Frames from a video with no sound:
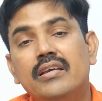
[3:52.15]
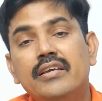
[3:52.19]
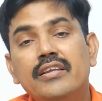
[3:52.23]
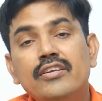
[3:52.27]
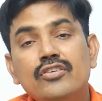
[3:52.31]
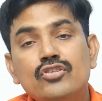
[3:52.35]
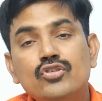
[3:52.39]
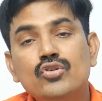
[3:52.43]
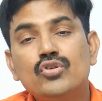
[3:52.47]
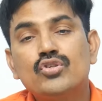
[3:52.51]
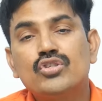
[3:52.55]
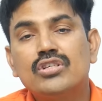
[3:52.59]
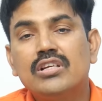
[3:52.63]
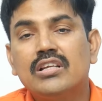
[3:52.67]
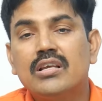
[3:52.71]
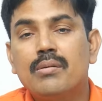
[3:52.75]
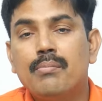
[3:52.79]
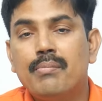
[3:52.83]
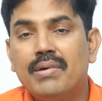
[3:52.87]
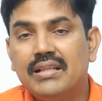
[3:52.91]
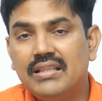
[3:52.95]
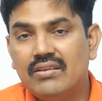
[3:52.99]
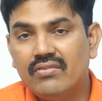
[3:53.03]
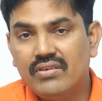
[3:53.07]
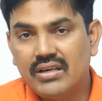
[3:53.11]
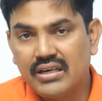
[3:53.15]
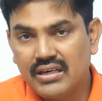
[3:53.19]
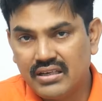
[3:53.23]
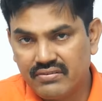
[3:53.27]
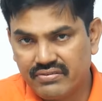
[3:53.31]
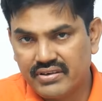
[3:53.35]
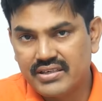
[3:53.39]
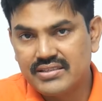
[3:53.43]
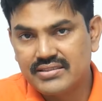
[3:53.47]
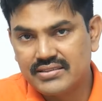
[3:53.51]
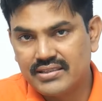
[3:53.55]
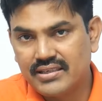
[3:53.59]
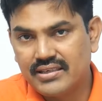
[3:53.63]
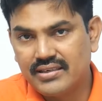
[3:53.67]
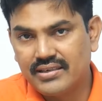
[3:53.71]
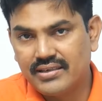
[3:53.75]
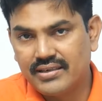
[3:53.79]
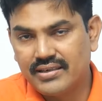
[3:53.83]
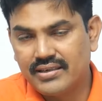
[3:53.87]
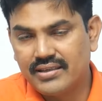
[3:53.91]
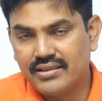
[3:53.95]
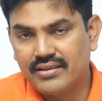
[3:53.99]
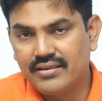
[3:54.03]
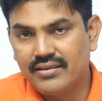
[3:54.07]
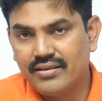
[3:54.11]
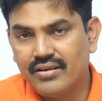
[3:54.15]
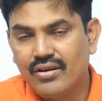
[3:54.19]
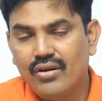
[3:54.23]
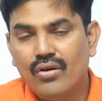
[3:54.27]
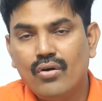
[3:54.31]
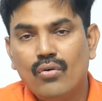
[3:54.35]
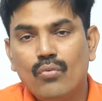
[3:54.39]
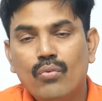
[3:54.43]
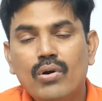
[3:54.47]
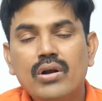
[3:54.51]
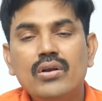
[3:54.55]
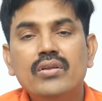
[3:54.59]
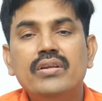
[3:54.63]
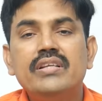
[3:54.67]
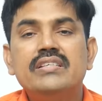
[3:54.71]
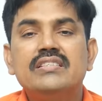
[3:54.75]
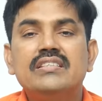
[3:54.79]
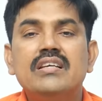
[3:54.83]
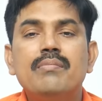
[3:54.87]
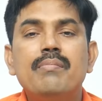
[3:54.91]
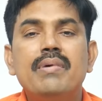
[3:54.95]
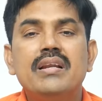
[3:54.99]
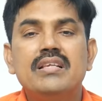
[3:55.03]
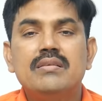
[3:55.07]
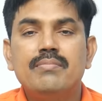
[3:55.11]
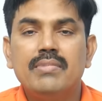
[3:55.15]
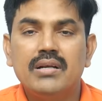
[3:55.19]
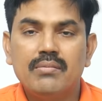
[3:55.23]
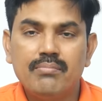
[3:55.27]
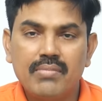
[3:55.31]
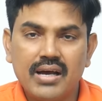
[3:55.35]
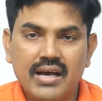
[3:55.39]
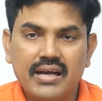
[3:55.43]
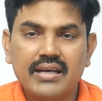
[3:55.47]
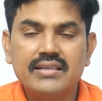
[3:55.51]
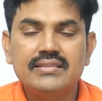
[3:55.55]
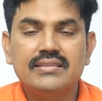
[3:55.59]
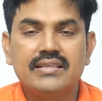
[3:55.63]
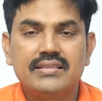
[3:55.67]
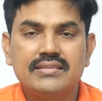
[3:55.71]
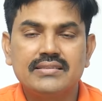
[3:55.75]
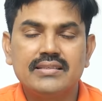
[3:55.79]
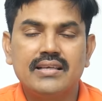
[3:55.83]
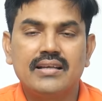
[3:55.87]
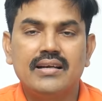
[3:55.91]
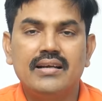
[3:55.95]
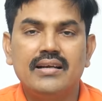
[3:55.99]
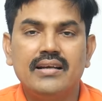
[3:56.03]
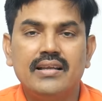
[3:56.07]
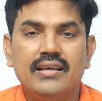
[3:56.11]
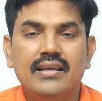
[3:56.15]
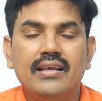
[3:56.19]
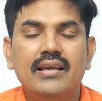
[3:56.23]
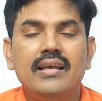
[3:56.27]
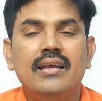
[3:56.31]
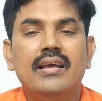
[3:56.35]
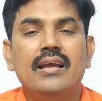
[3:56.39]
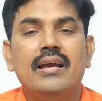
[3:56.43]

ఇన్స్టిట్యూషన్కి మధ్య ఉన్న డిఫరెన్స్ ఏంటండి అది వాళ్ళు రిస్క్ మేనేజ్మెంట్ బాగా చేస్తారండి